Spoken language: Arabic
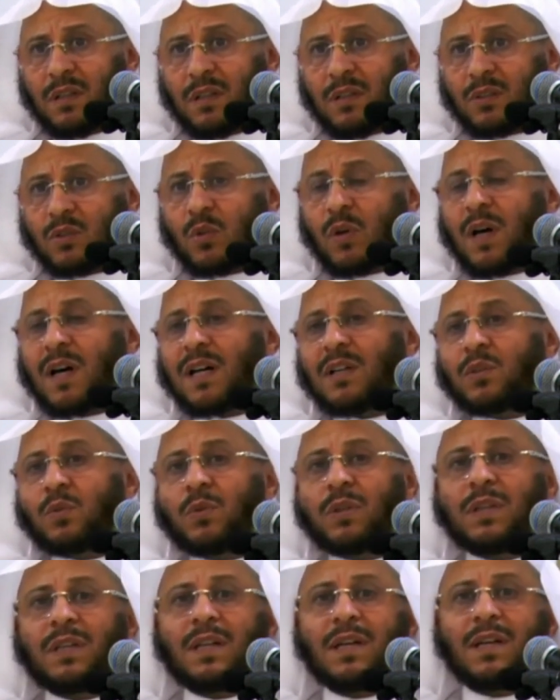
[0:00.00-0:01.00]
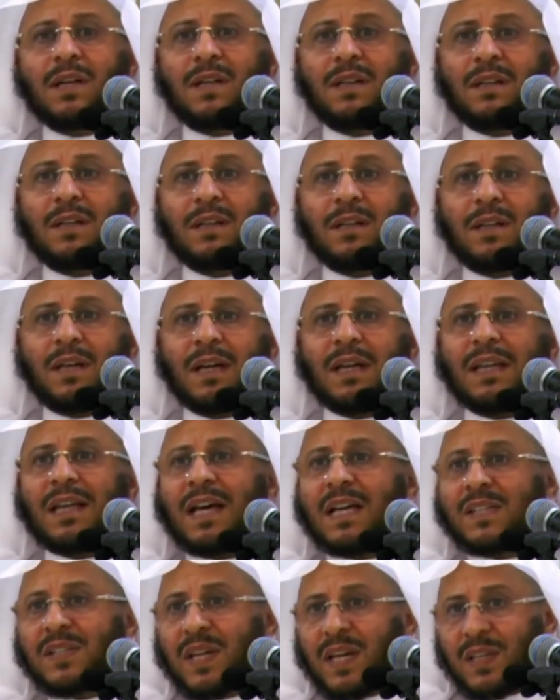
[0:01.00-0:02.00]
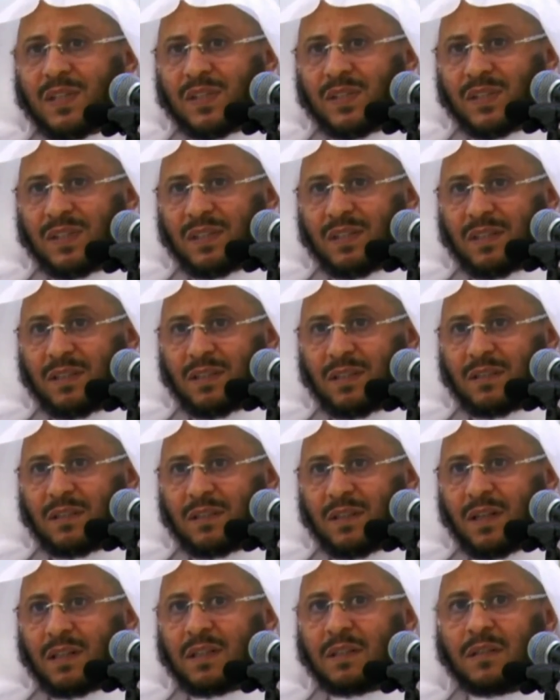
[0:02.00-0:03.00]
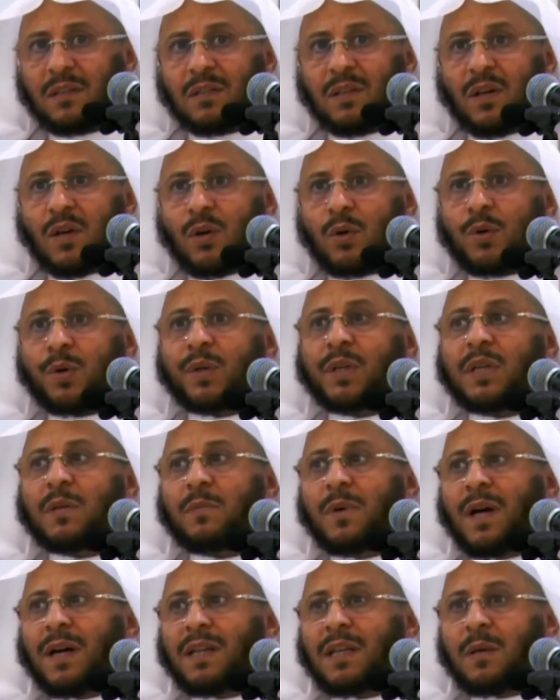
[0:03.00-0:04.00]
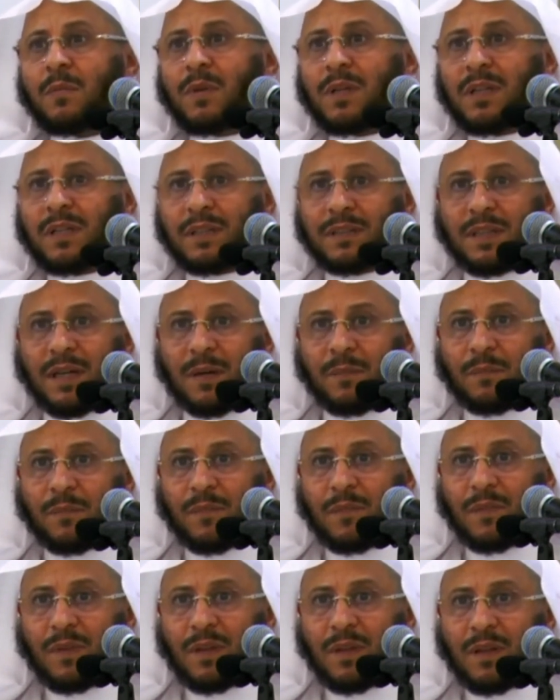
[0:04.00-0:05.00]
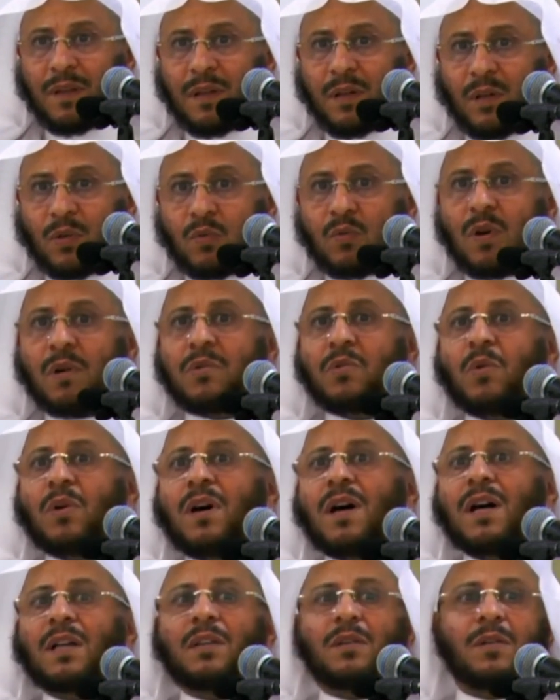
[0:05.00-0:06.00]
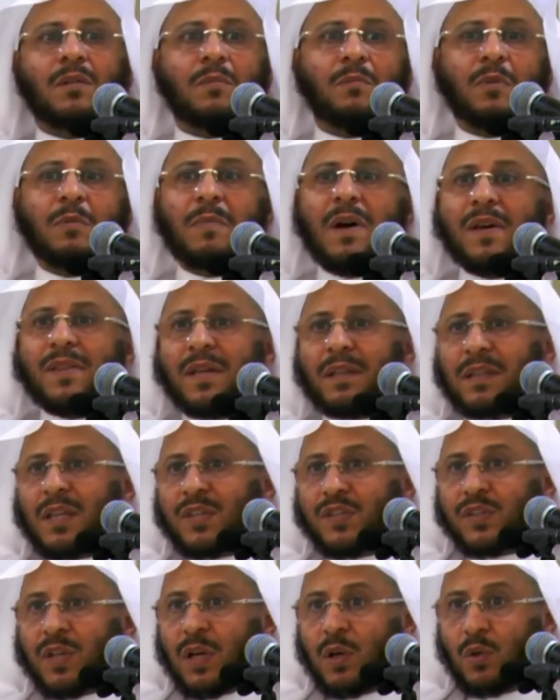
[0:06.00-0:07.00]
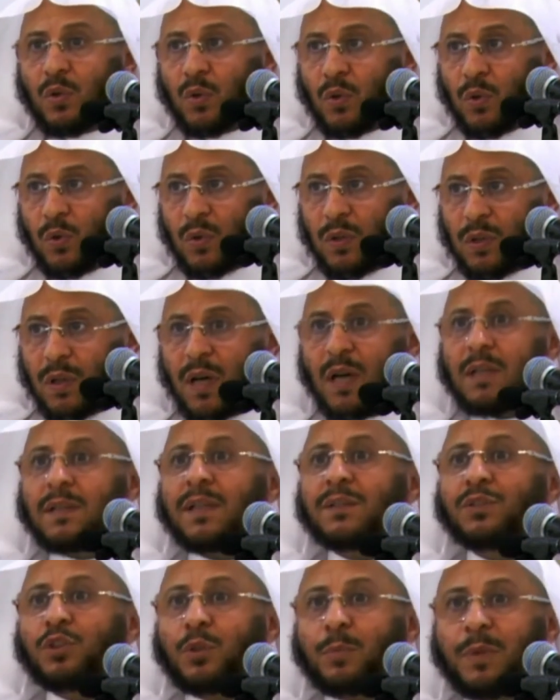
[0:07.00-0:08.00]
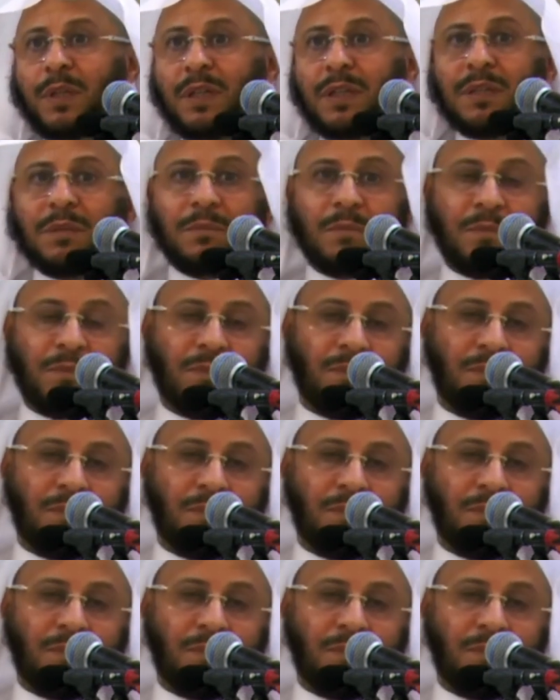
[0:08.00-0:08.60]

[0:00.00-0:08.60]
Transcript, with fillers: يقاد إلى القصاص يعني حكم عليه بالإعدام وهو يقاد بماذا تنصحه قال يطلب العلم